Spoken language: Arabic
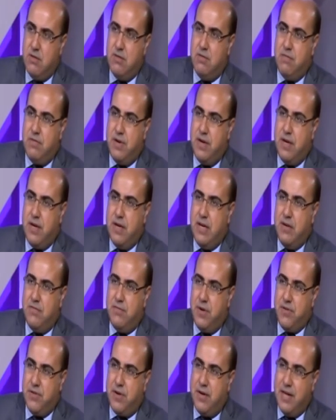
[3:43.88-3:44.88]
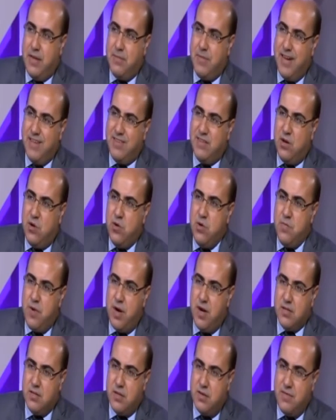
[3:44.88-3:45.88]
فالفترة كانت بعد التعويم
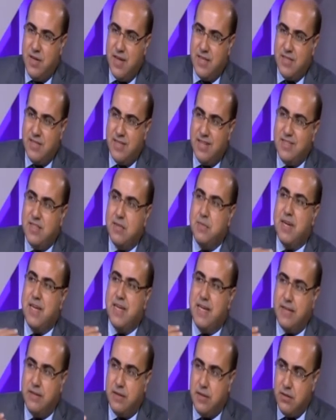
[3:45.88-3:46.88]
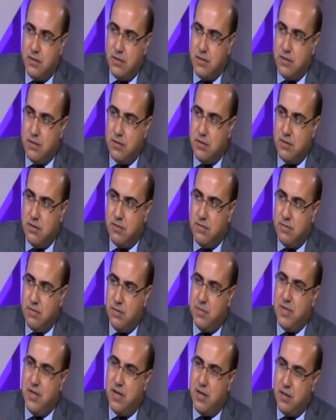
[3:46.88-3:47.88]
حصل فيها زيادات كبيرة جدا
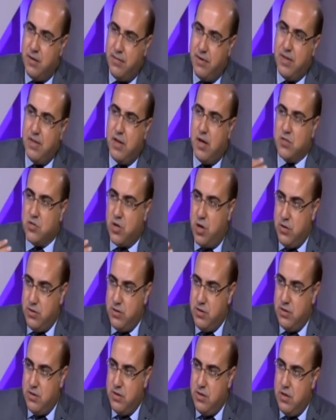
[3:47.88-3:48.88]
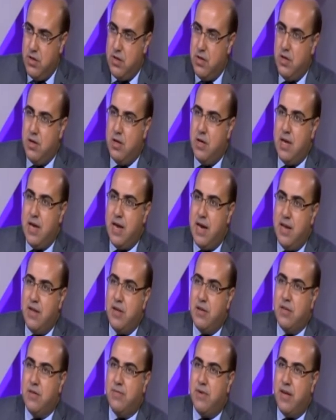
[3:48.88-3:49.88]
فبترتفعت الأسعار نعم هل
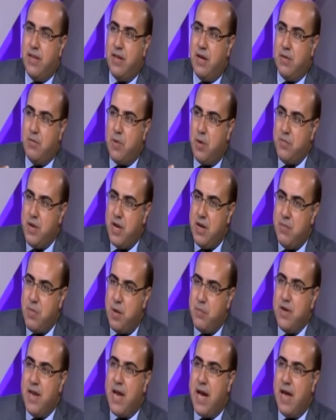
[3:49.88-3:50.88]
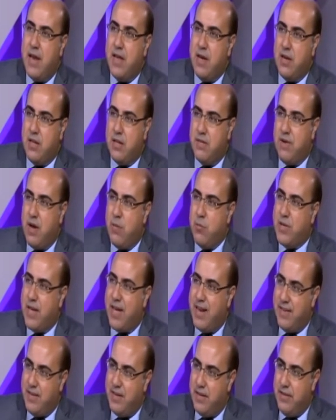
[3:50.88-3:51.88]
الارتفاع ده كان مبني يعني مبني على ارتفاع
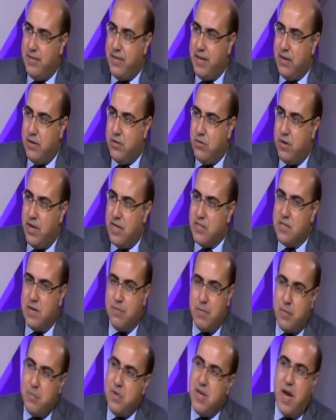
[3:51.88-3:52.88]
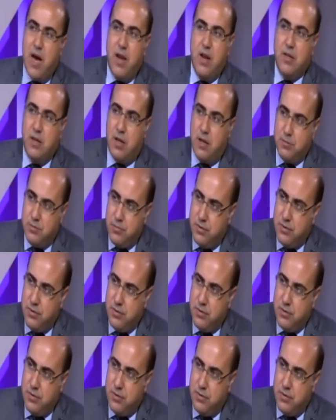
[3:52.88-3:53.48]
مدخلات الانتاج وليس مبني على طلب